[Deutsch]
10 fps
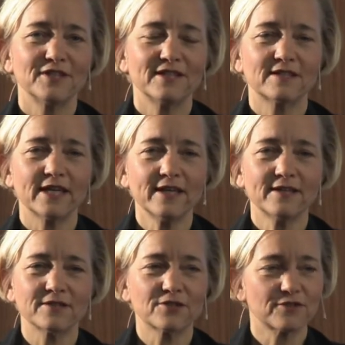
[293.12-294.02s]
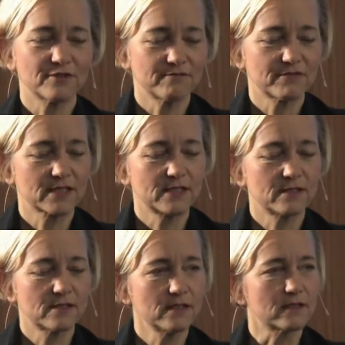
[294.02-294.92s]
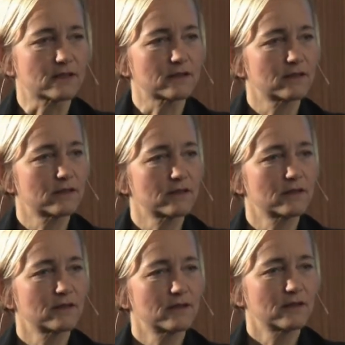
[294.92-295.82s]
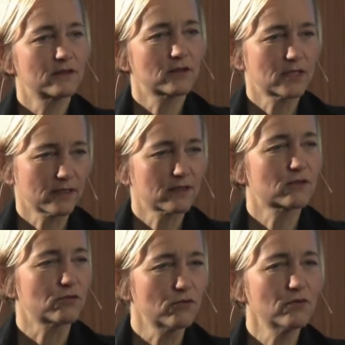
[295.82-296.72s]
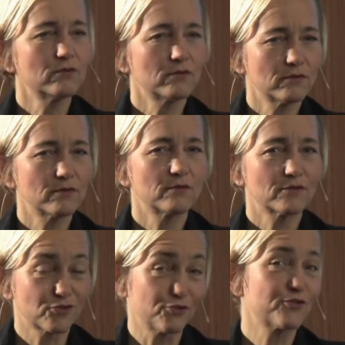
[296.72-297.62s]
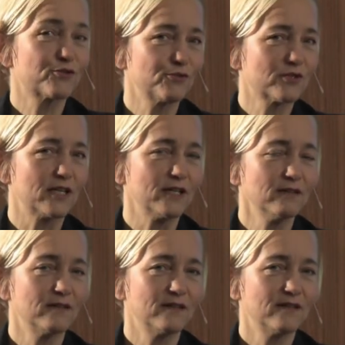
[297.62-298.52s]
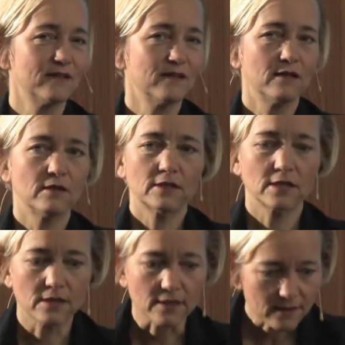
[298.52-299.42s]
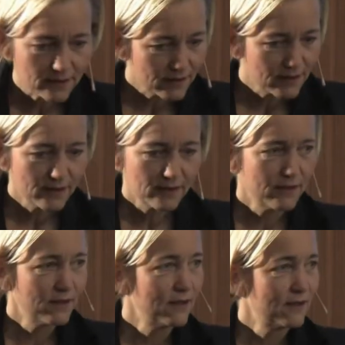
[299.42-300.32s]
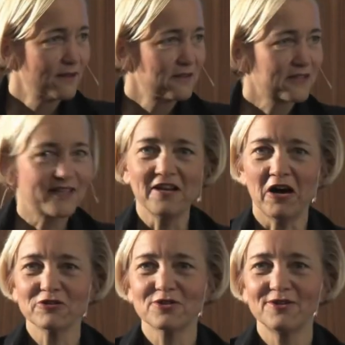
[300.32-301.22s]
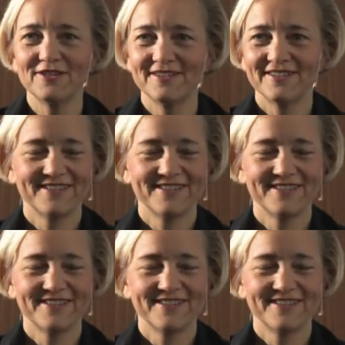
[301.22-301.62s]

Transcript: Und ich zeige das schon skizziert und sage, so, soll es so sein? Der sagt, genau so.